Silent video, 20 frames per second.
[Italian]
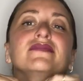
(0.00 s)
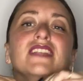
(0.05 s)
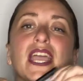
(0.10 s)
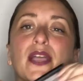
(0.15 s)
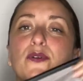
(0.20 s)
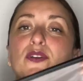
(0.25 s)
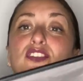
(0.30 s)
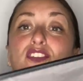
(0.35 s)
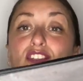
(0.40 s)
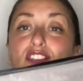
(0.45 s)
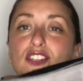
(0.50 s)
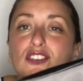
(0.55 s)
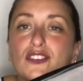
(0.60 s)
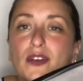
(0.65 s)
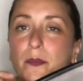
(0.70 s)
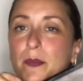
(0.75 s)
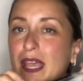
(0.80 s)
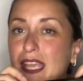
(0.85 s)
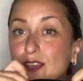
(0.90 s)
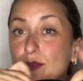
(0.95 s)
Quindi ho detto,
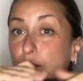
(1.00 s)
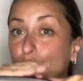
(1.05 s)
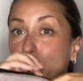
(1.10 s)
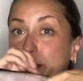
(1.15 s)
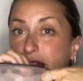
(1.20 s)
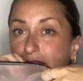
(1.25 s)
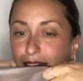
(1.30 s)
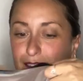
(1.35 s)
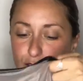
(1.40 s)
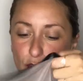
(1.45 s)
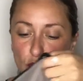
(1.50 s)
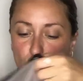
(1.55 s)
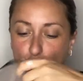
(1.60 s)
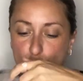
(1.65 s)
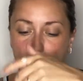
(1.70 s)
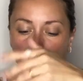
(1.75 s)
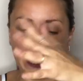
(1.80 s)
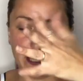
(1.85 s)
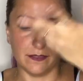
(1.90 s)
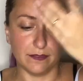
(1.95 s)
vabbè, io mo prendo,
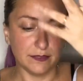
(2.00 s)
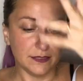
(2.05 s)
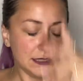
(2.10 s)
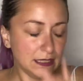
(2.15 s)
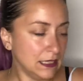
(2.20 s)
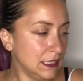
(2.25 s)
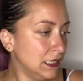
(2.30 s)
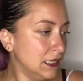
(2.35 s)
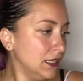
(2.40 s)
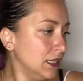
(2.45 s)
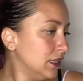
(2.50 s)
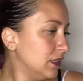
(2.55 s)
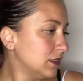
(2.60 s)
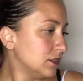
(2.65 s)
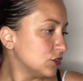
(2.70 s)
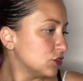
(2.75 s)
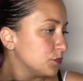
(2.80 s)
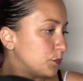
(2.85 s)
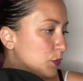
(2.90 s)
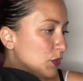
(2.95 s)
cioè,
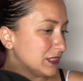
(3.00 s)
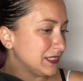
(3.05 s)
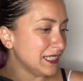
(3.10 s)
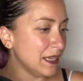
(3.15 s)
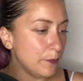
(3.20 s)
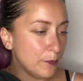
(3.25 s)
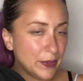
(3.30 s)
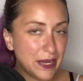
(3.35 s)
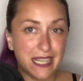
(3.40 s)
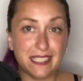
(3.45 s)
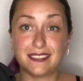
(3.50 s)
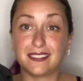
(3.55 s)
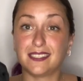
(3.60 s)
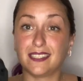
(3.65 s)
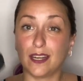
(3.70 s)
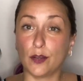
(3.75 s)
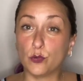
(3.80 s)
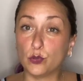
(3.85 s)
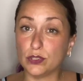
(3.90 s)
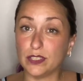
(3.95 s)
può sempre
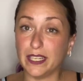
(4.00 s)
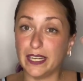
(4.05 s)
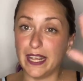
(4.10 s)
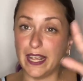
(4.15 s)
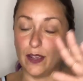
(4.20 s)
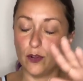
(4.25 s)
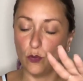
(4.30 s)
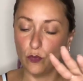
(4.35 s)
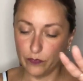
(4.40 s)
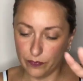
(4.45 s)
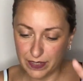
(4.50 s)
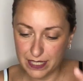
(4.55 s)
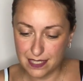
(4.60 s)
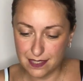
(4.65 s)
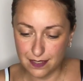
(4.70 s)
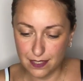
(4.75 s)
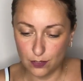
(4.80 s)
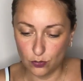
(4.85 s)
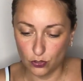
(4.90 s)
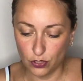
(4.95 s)
essere utile un
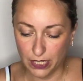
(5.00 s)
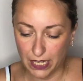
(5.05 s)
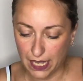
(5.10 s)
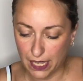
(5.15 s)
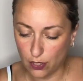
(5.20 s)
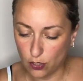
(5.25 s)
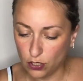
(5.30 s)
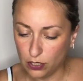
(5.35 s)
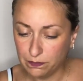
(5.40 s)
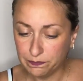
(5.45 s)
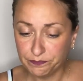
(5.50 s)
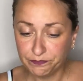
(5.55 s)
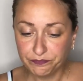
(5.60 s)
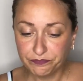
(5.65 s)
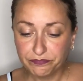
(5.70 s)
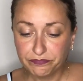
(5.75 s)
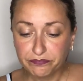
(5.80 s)
vestito nero.